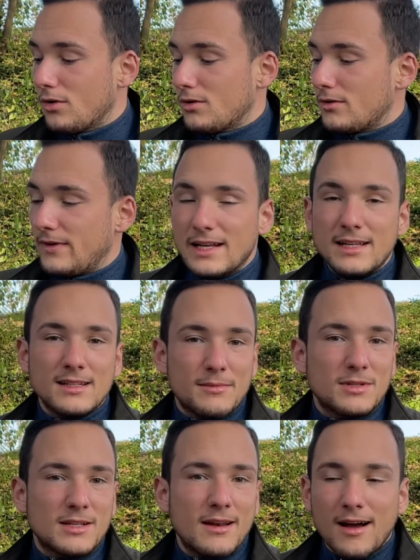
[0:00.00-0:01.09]
Und wenn ihr
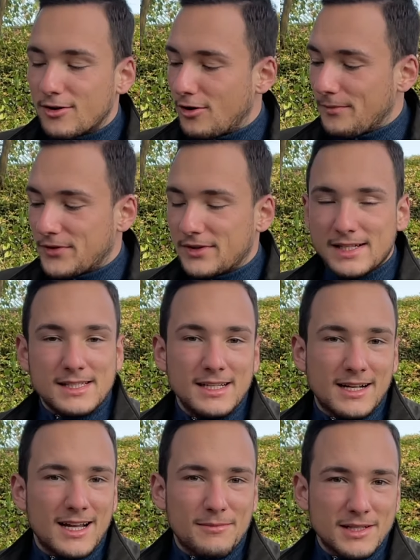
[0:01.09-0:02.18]
damit klarkommt, dass ihr hier
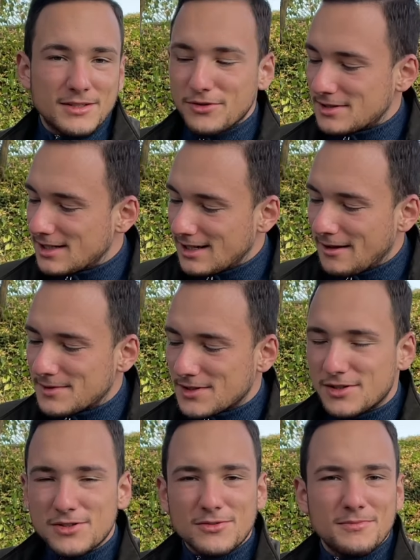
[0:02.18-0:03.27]
keine matte Rückseite habt,
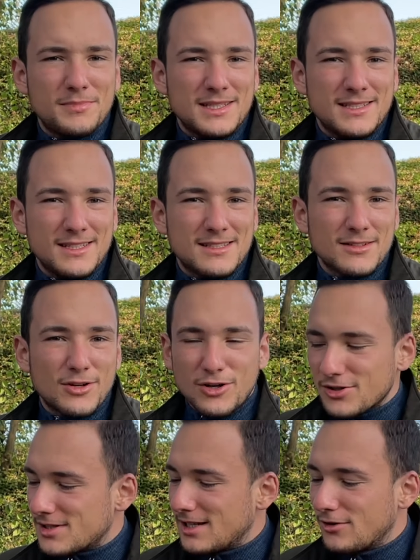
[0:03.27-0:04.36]
sondern so ein bisschen diesen
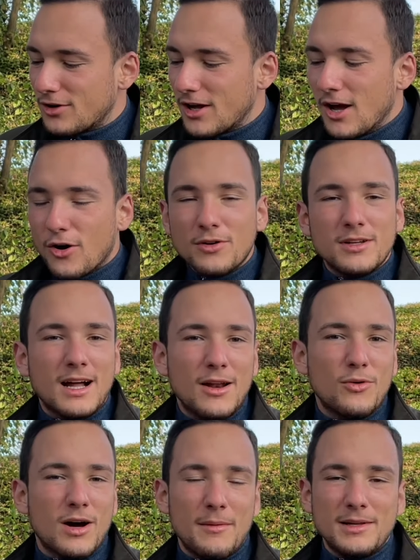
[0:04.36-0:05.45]
glossy Look und einen
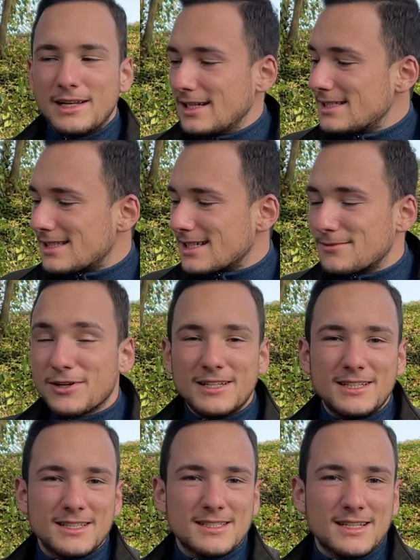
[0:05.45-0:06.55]
Alurahmen, dann ist das wirklich
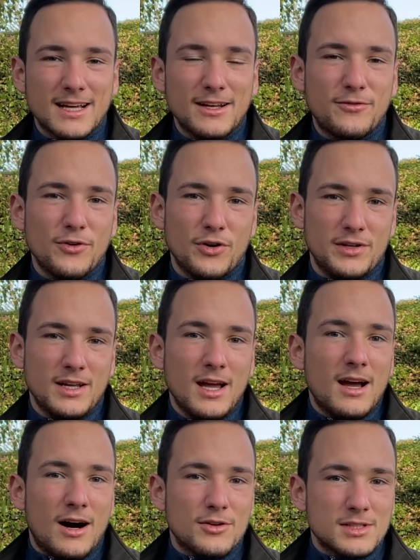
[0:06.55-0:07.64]
das Gerät für euch.
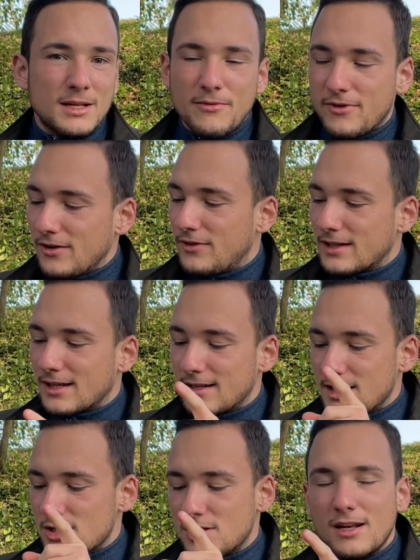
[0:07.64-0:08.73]
Außerdem, Fun Fact an
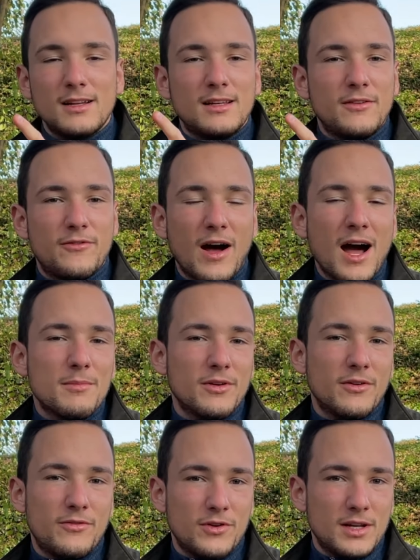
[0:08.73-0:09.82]
der Stelle, die Farbe
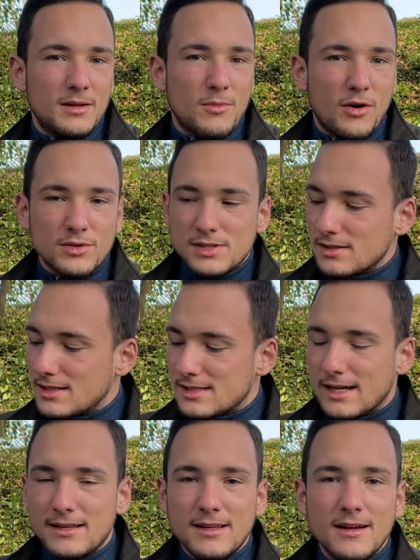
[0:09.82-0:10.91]
von dem
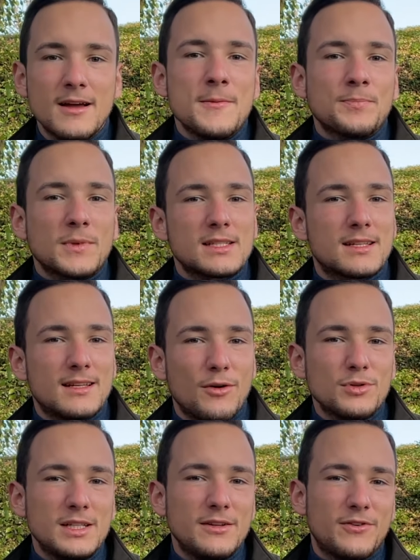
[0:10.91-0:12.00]
Außendesign hier ist genau
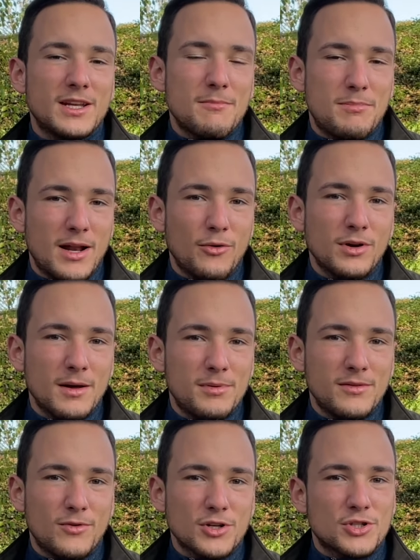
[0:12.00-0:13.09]
die von der blauen
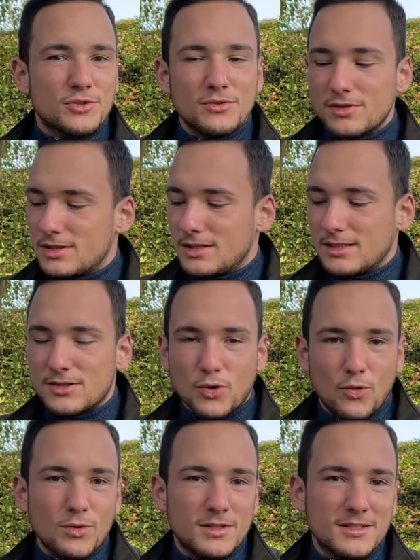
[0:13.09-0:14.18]
Apple Watch und das
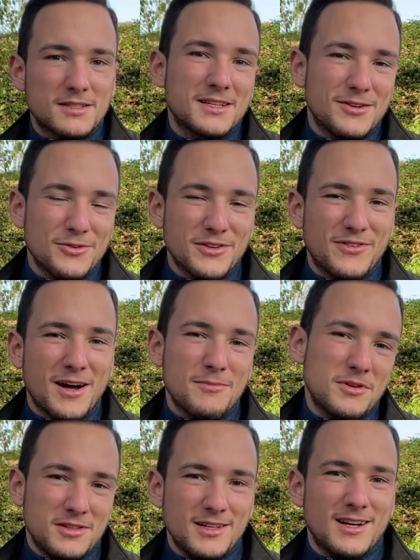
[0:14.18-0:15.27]
rote ist genau die
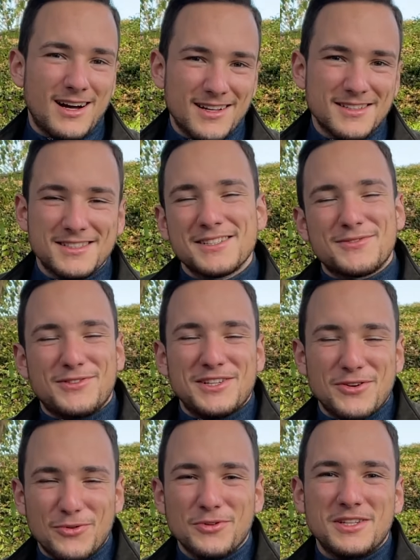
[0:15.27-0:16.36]
Farbe, ihr ahnt es jetzt, von der
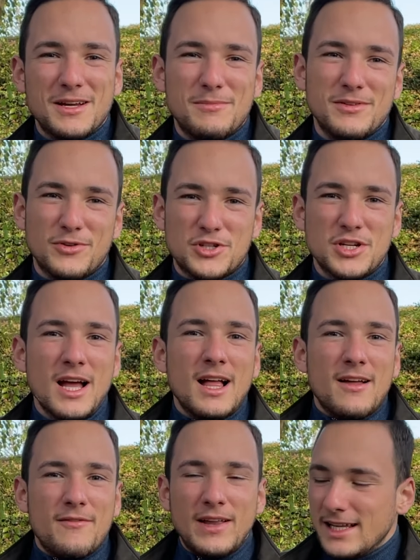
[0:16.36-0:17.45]
roten Apple Watch.
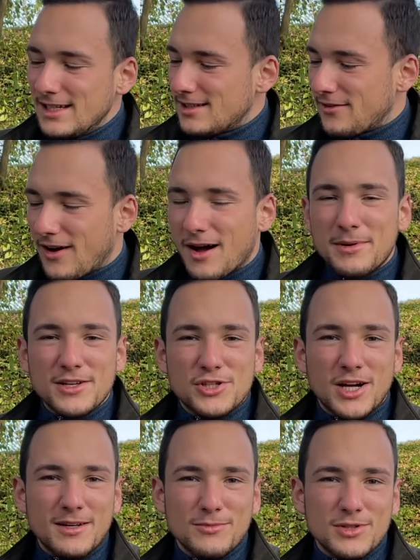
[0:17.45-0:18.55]
Wenn ich die Farbe
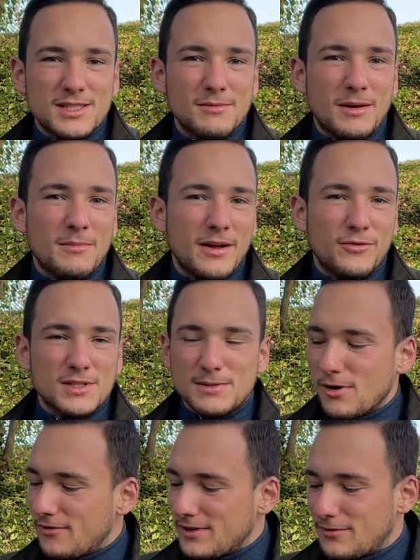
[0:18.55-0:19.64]
entscheiden müsste beim iPhone
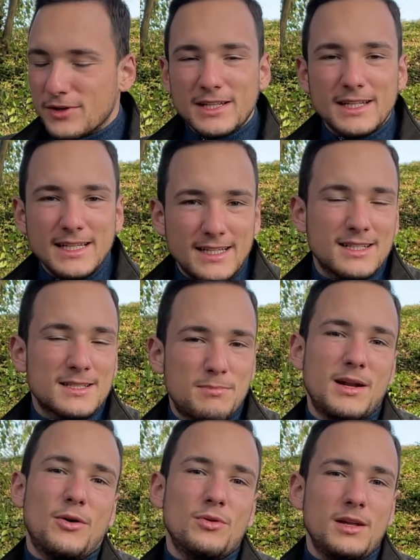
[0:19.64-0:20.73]
12, ich würde nicht das
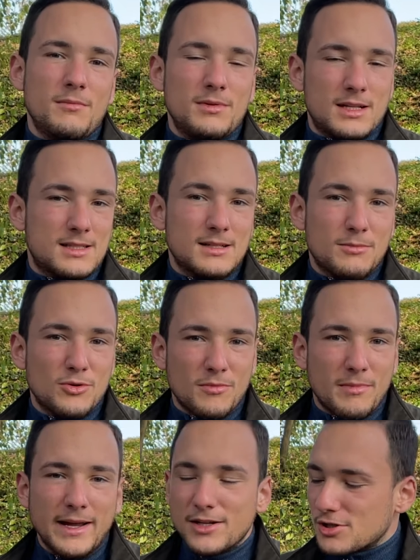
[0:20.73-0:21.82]
Blau nehmen, das ist aber nur
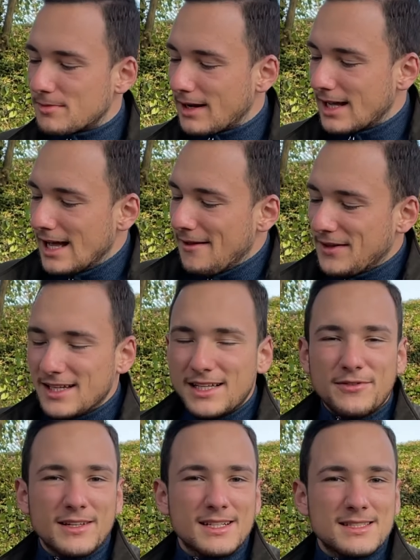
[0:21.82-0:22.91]
mein Geschmack, denn ich
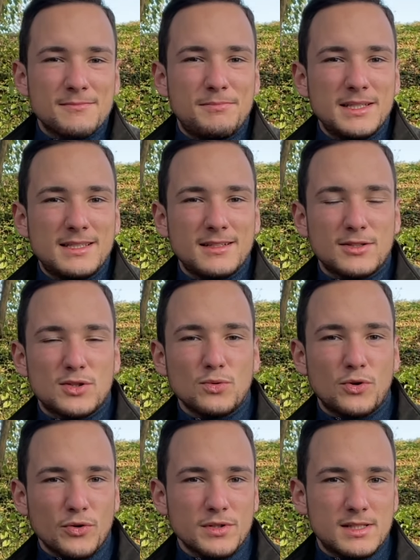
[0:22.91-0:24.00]
finde das ein bisschen zu
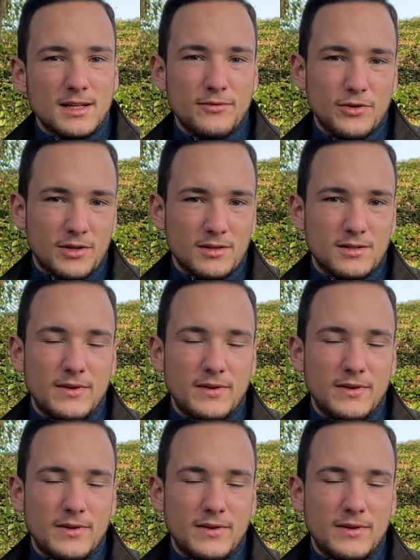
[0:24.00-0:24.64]
günstig wirkend.